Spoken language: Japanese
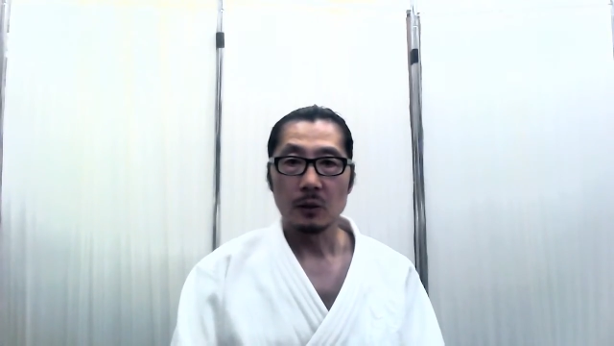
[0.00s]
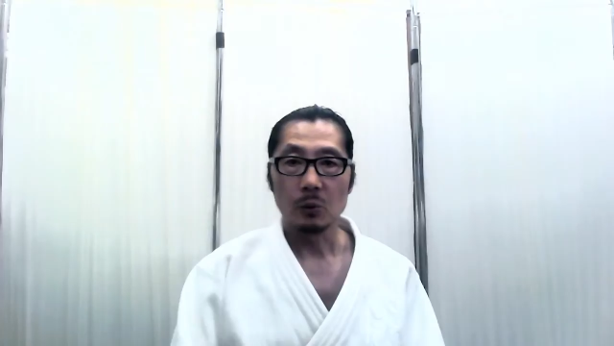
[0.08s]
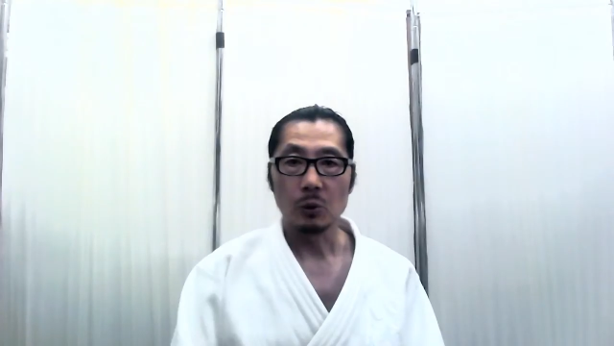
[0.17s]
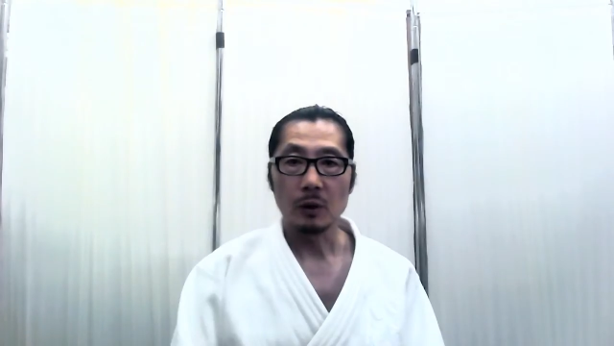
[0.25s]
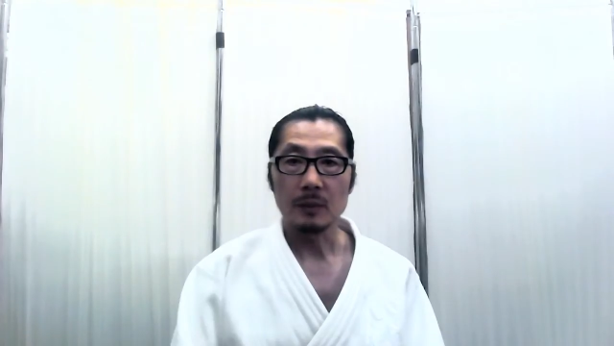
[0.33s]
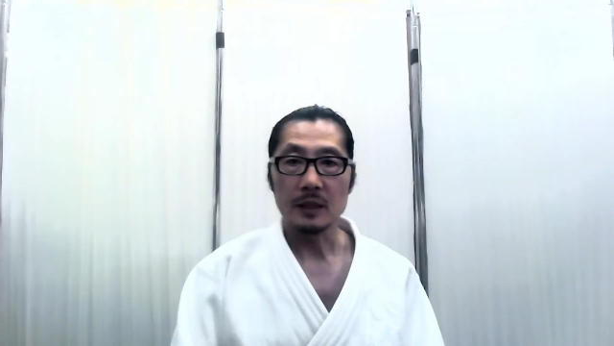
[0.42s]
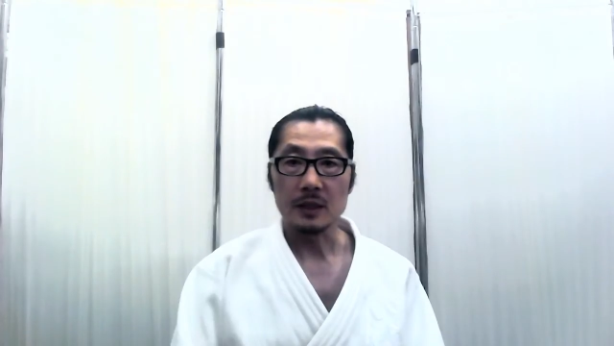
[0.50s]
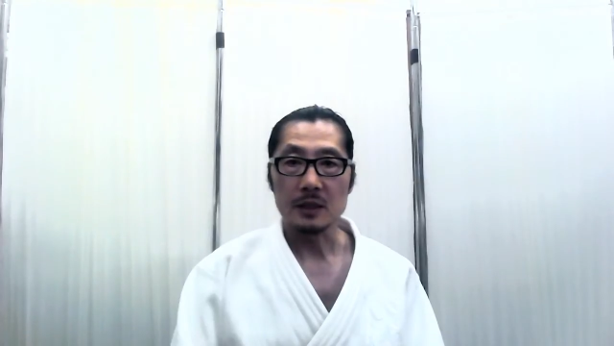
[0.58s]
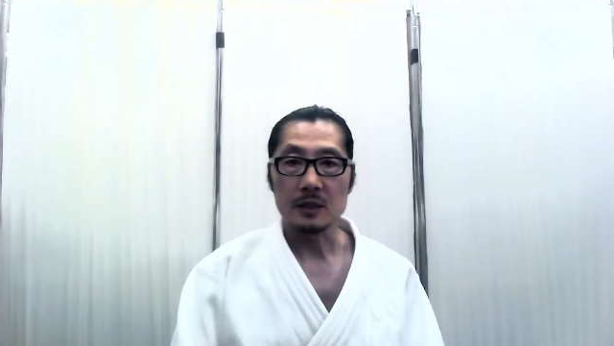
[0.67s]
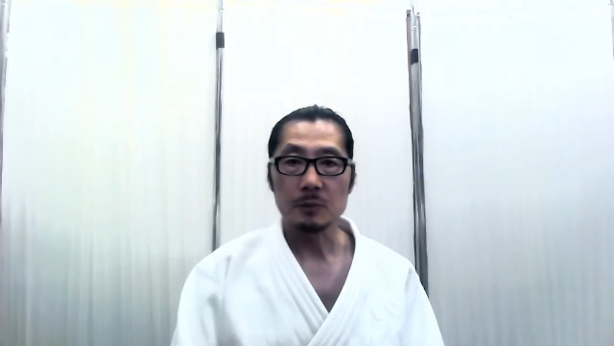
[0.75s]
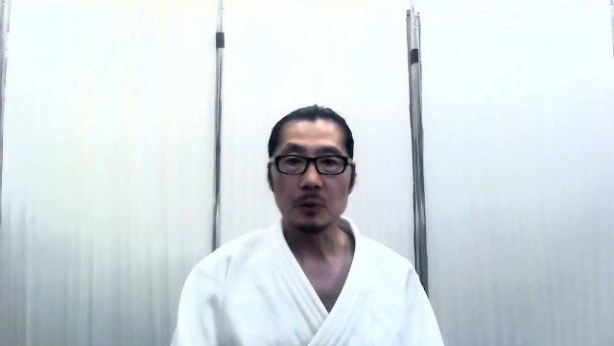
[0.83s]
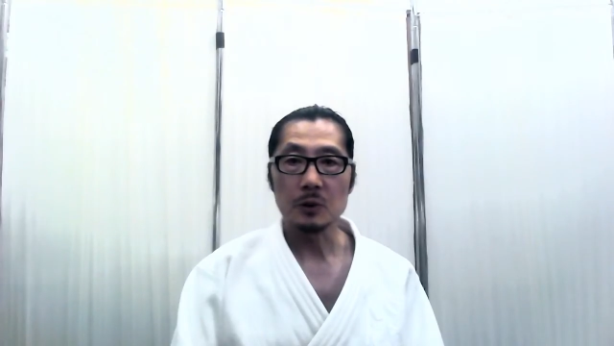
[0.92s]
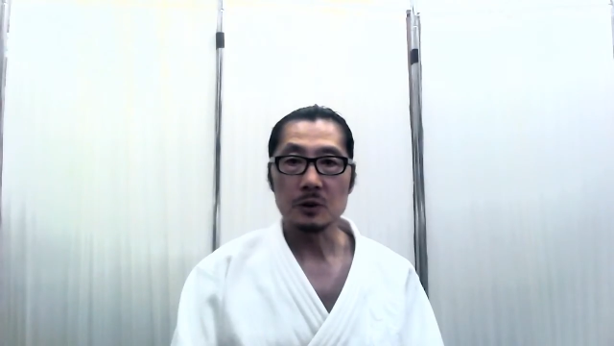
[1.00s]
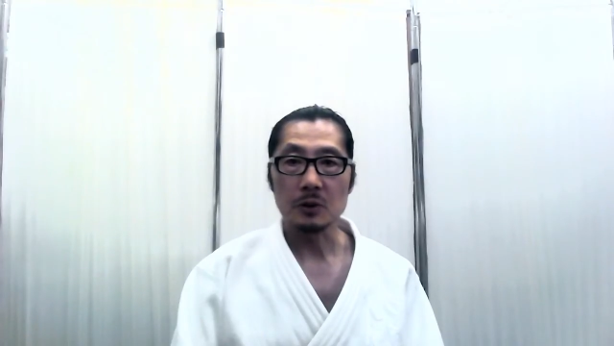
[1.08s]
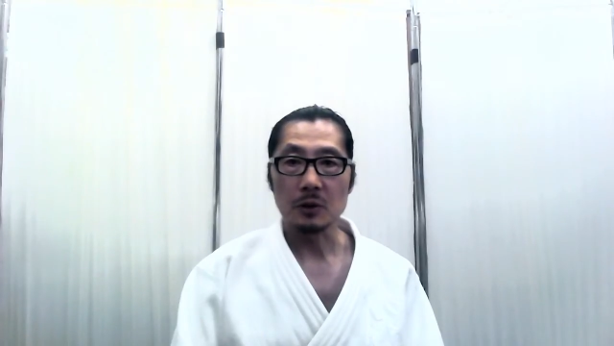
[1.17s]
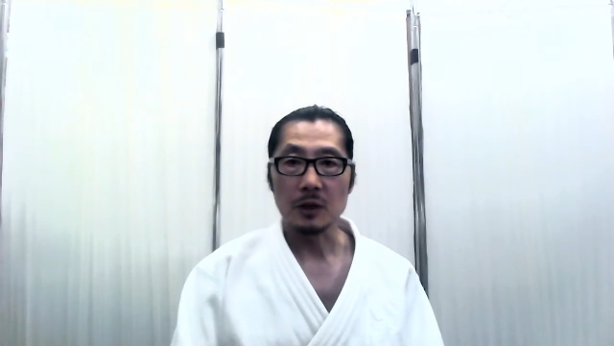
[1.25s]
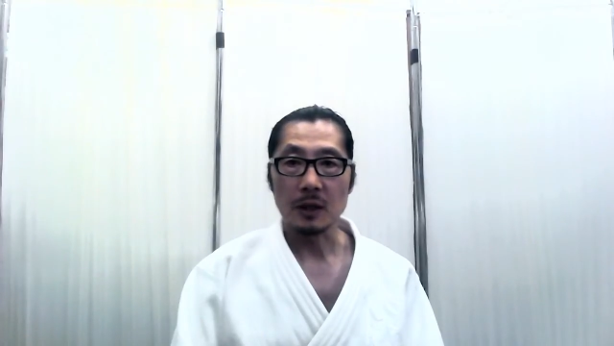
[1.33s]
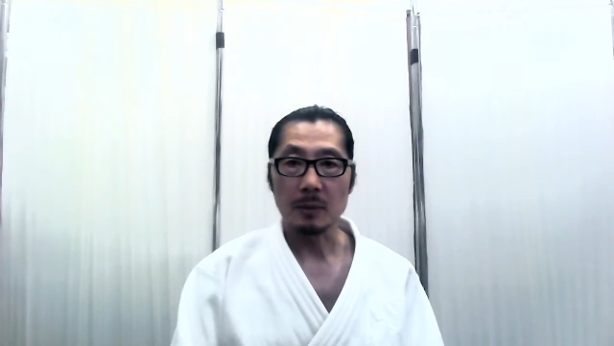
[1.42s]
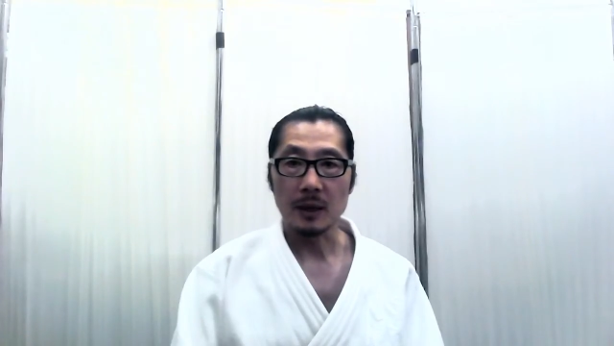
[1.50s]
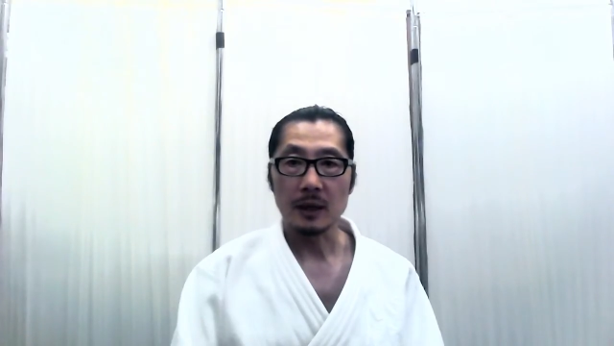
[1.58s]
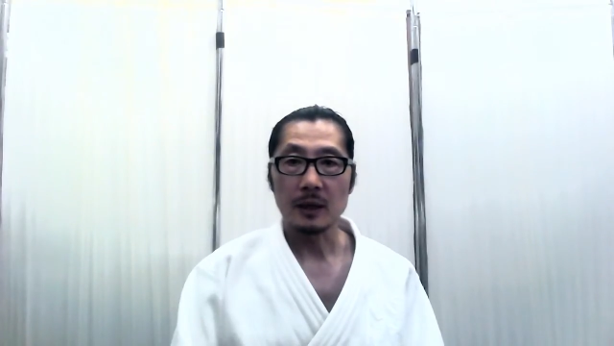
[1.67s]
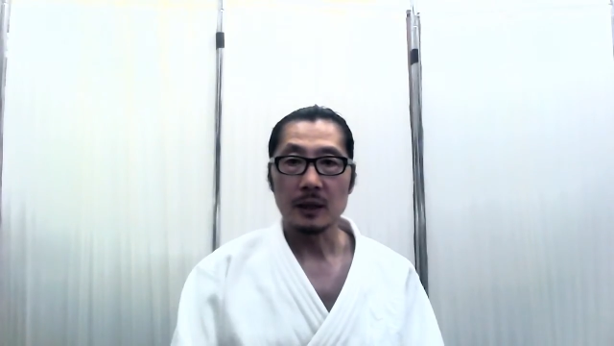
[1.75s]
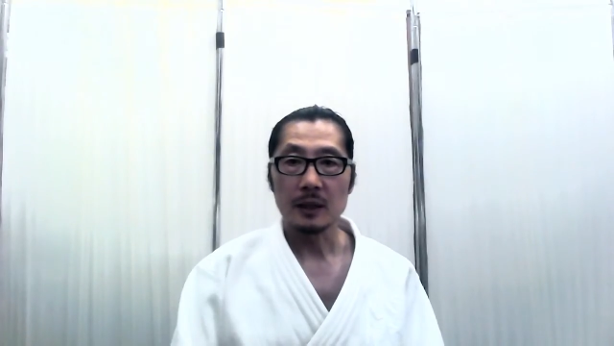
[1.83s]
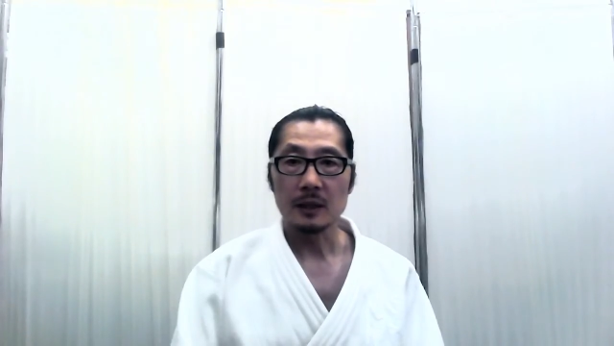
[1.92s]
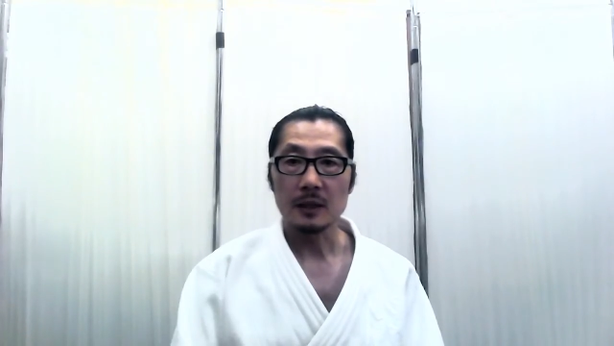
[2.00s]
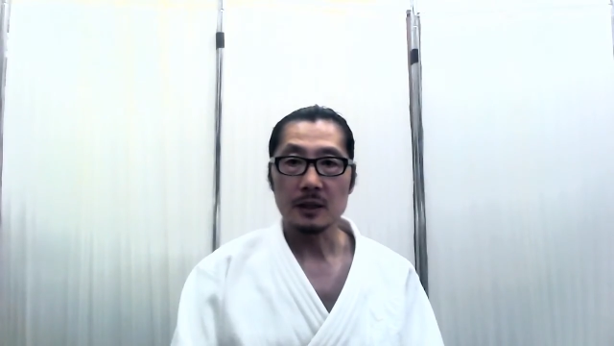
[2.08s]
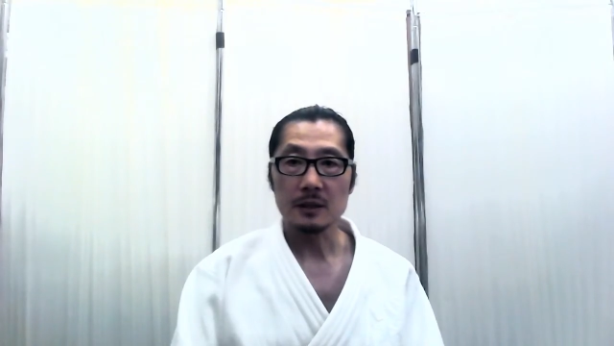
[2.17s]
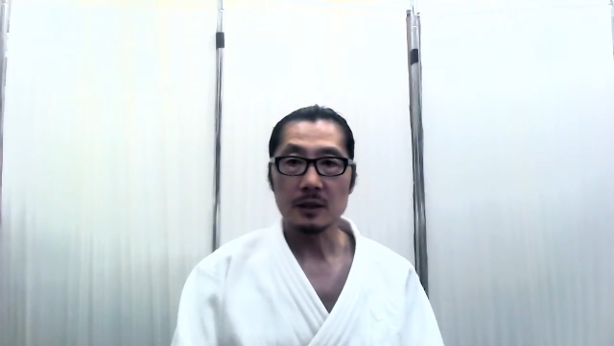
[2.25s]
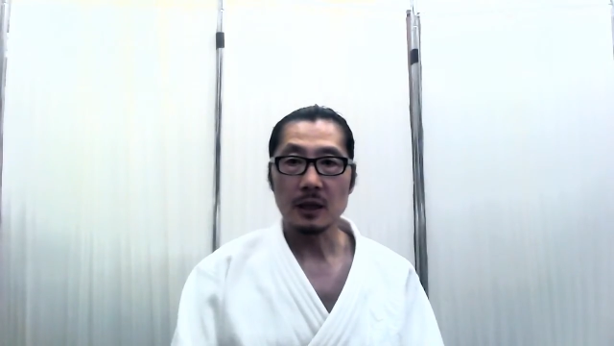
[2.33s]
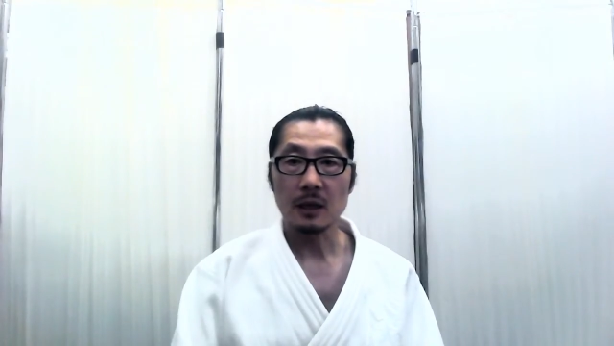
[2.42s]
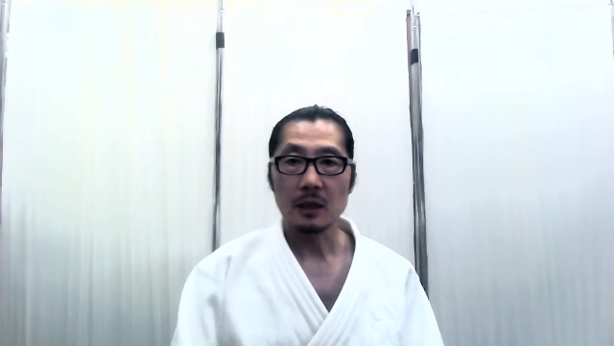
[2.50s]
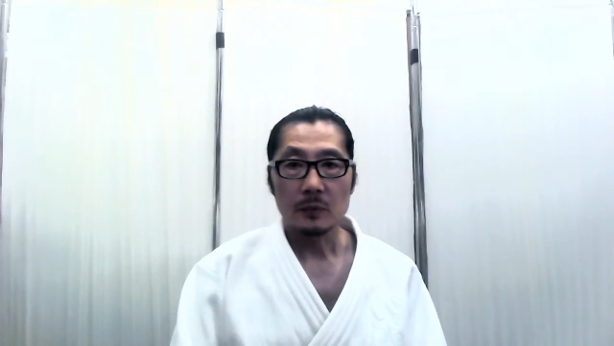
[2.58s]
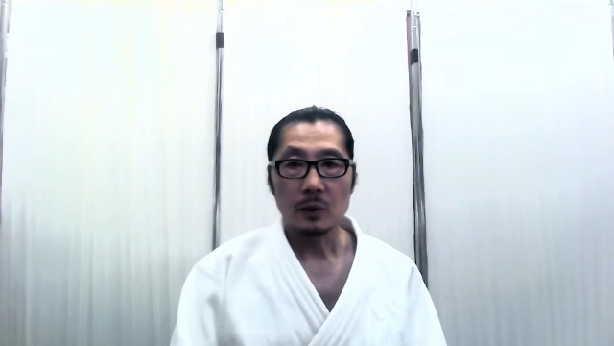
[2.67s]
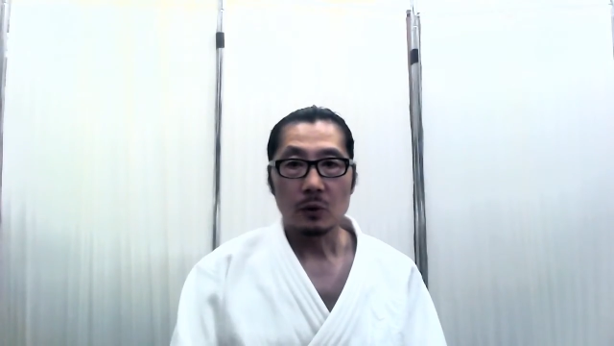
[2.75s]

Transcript: これまでスポーツといえばひたすら